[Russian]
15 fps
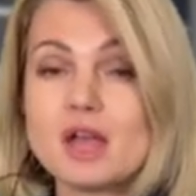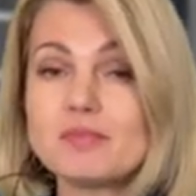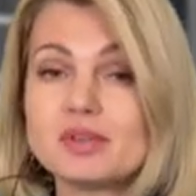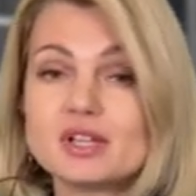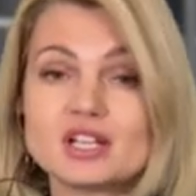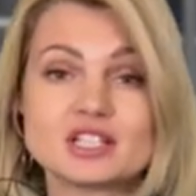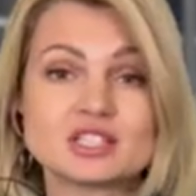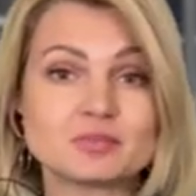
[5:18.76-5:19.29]

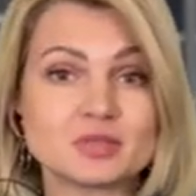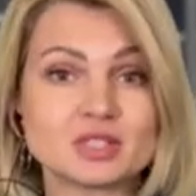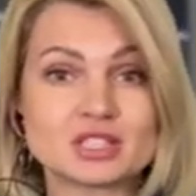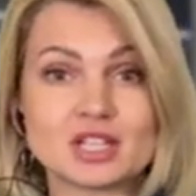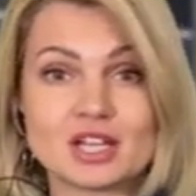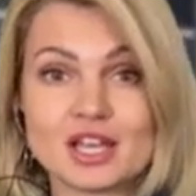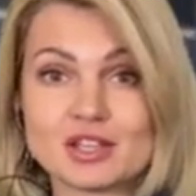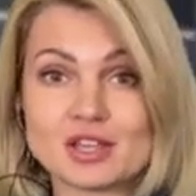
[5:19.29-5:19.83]

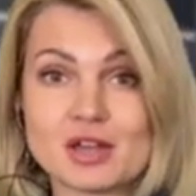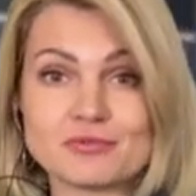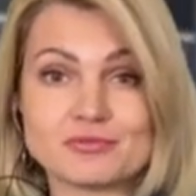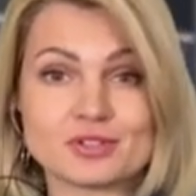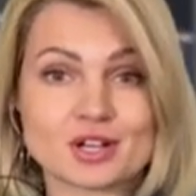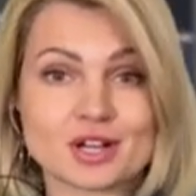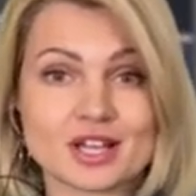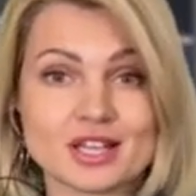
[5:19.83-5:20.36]
Переосмысление
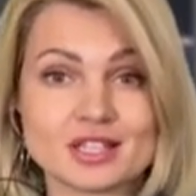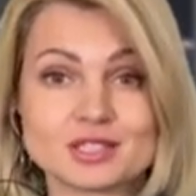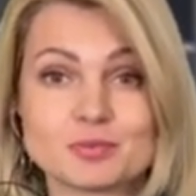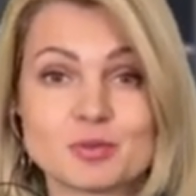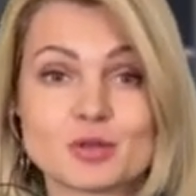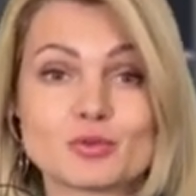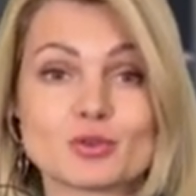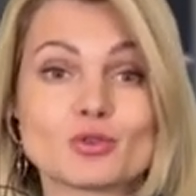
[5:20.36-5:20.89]
ФРС
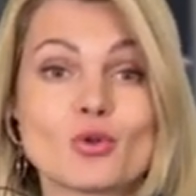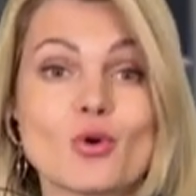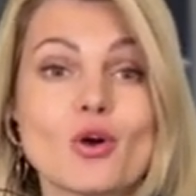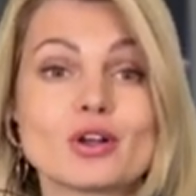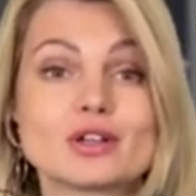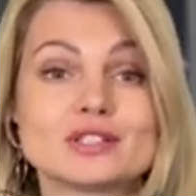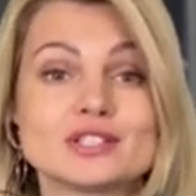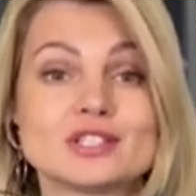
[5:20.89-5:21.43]
привело
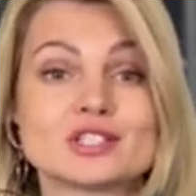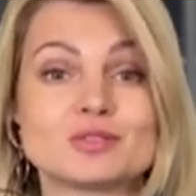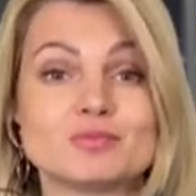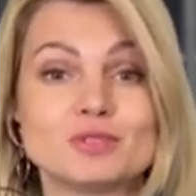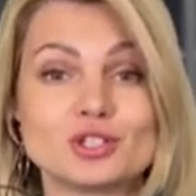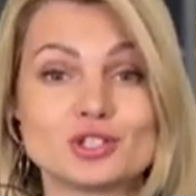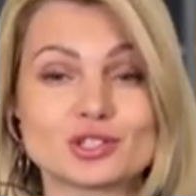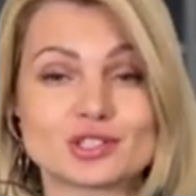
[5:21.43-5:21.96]
к
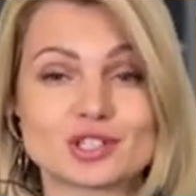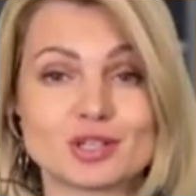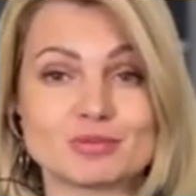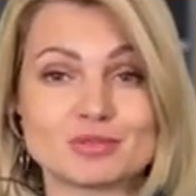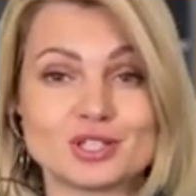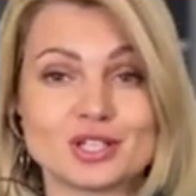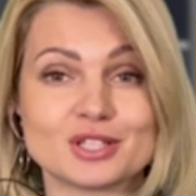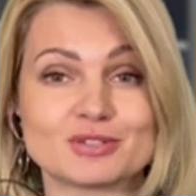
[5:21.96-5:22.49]

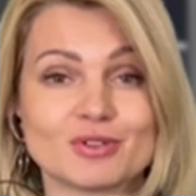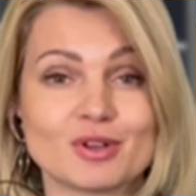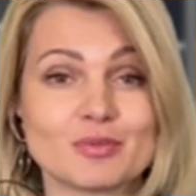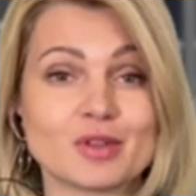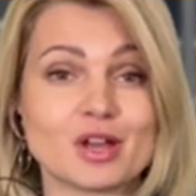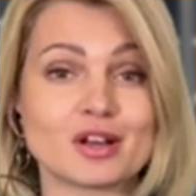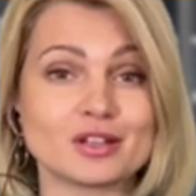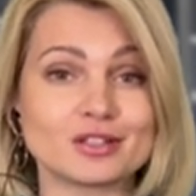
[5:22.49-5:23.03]
сейсмическим действиям
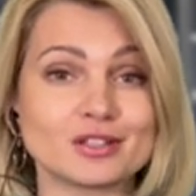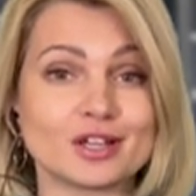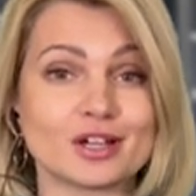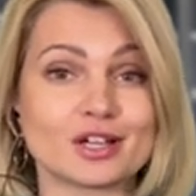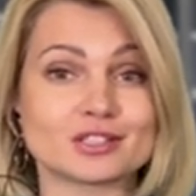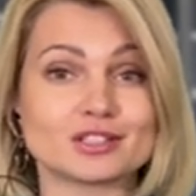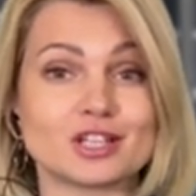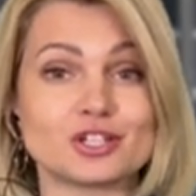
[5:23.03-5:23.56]
на рынке
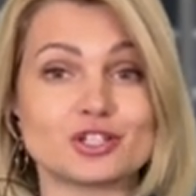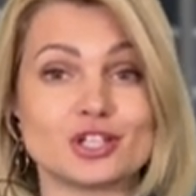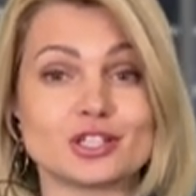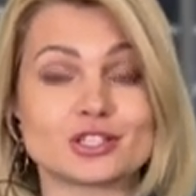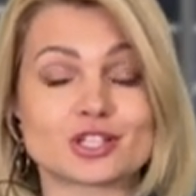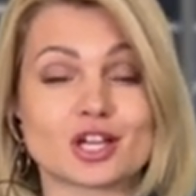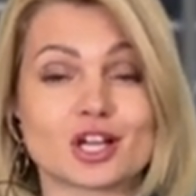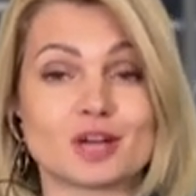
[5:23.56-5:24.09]

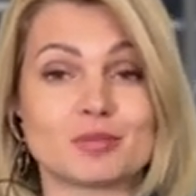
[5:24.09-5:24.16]
казначейских